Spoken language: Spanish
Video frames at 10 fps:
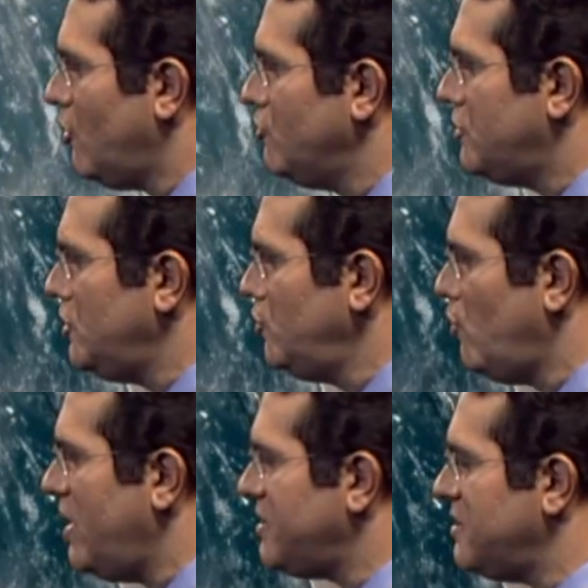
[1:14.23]

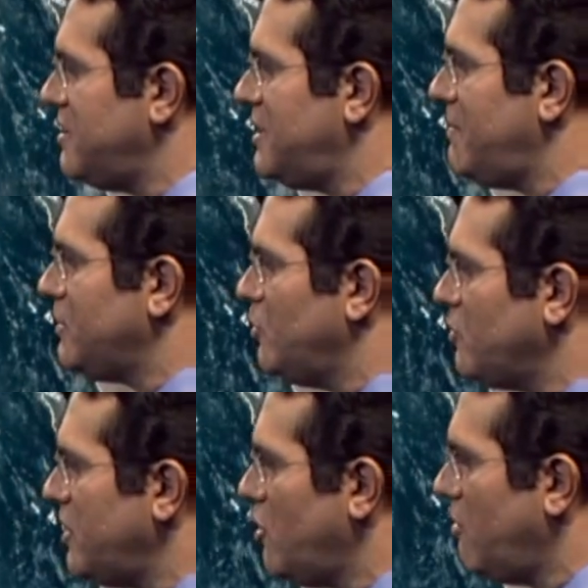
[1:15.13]
Continúa este sistema
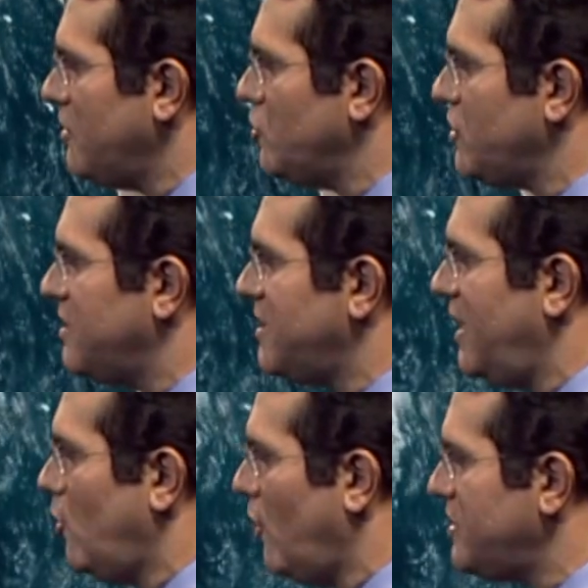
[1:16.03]
atmosférico moviéndose
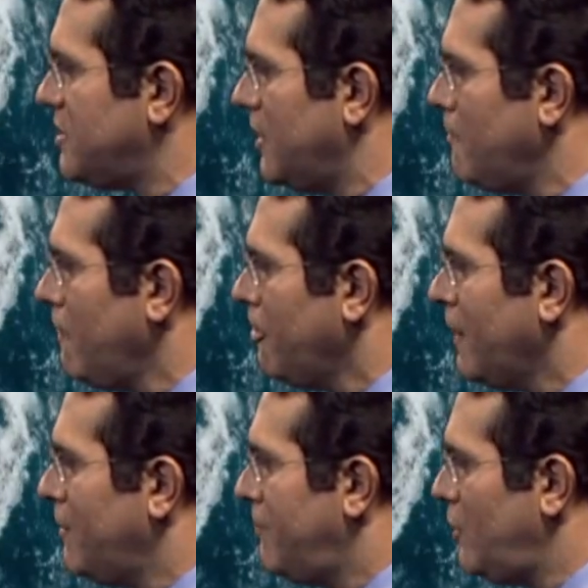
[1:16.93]
hacia el oeste
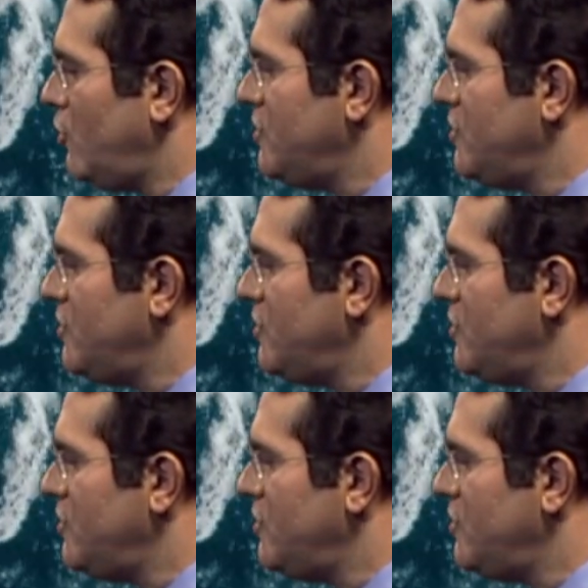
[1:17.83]
pero